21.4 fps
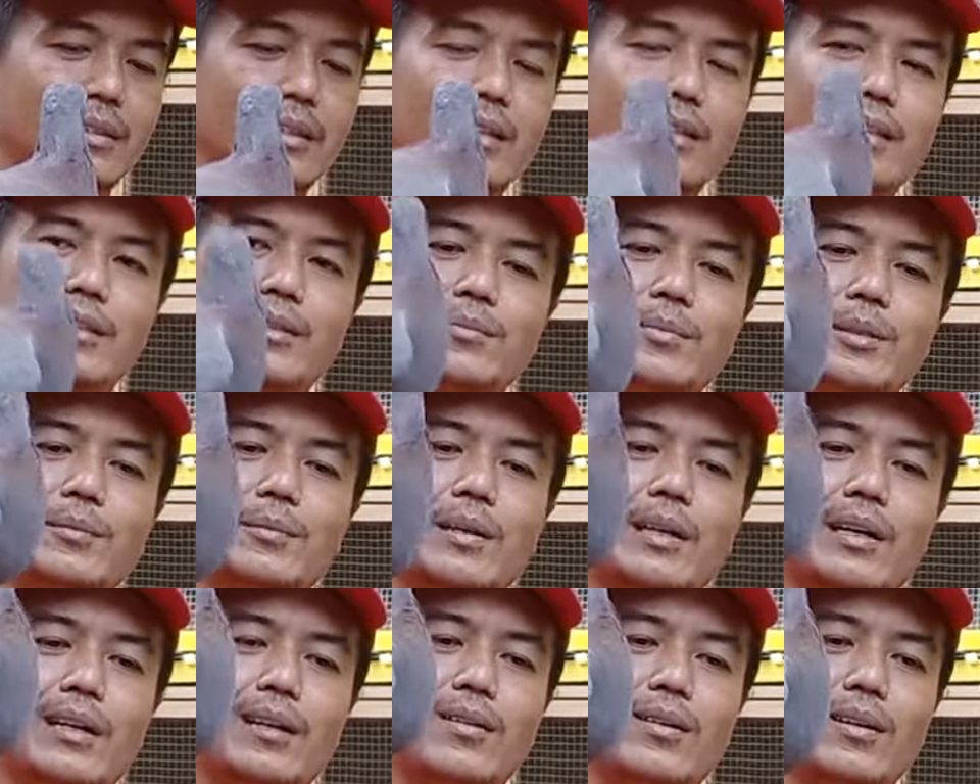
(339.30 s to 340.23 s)
KTP
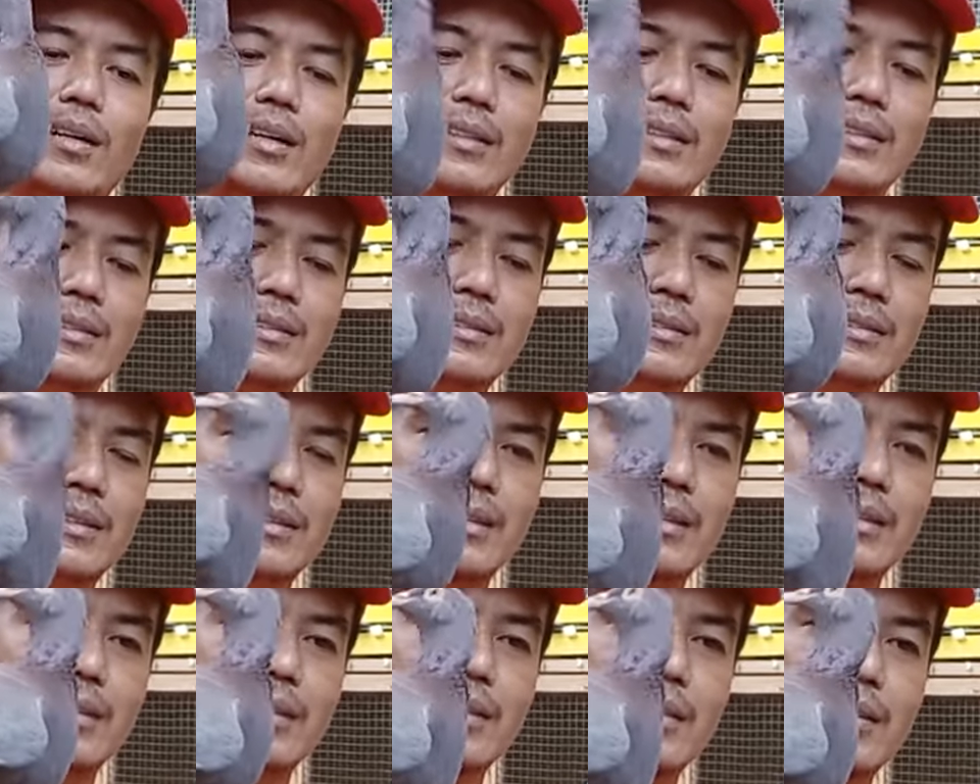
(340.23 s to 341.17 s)
Pekalongan.
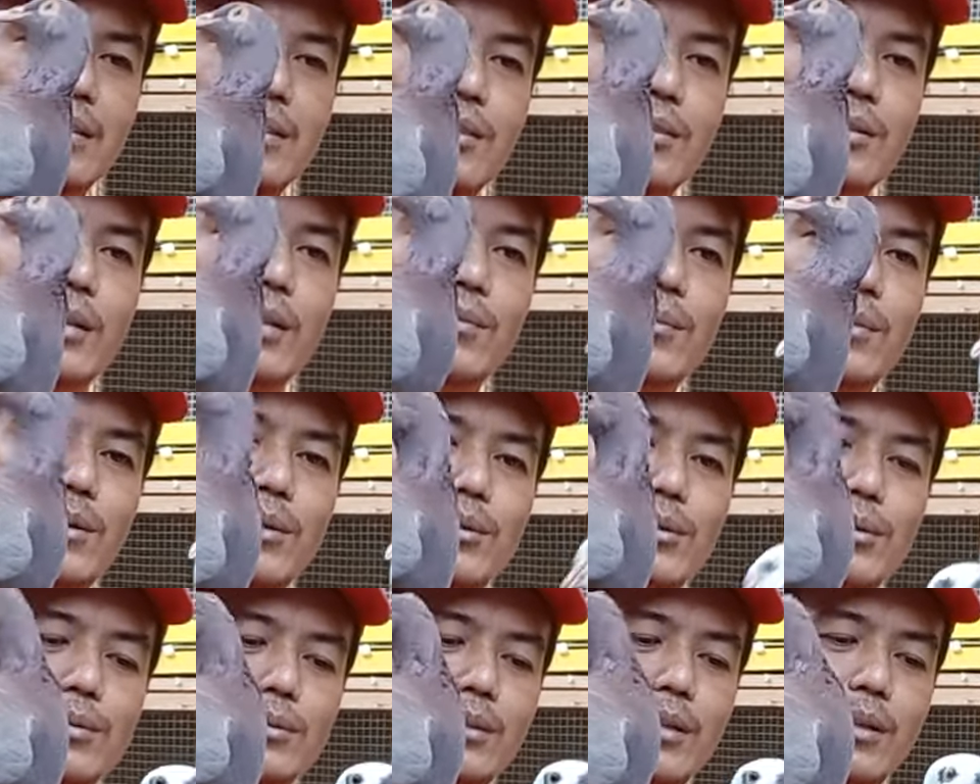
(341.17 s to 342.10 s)
Ini juga
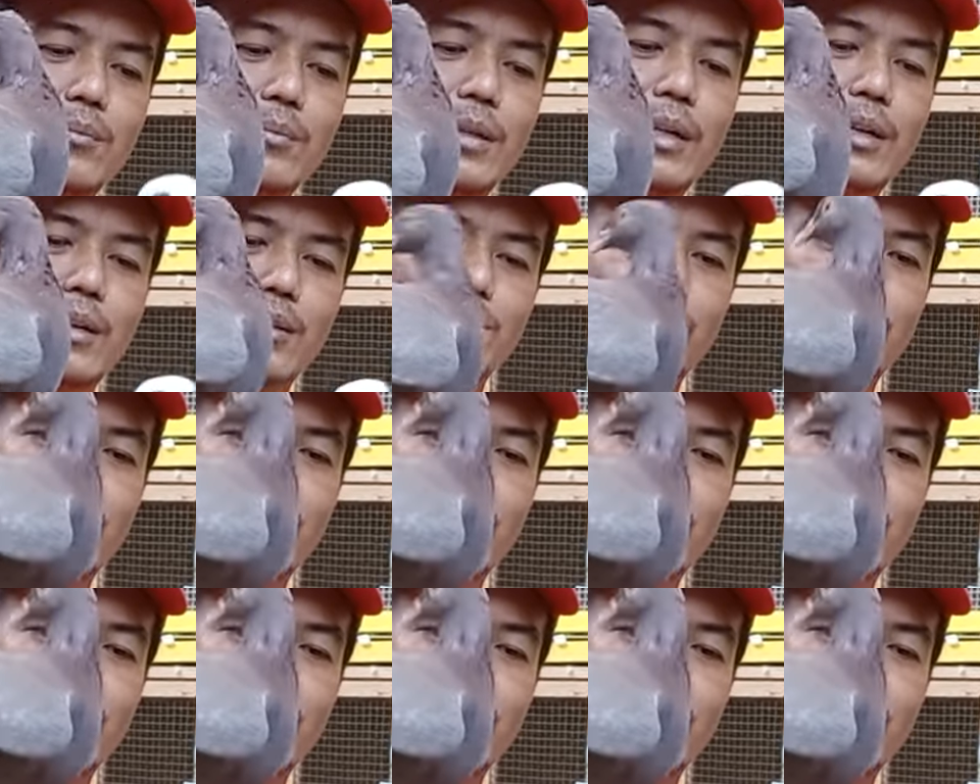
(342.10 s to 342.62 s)
mau terbang ke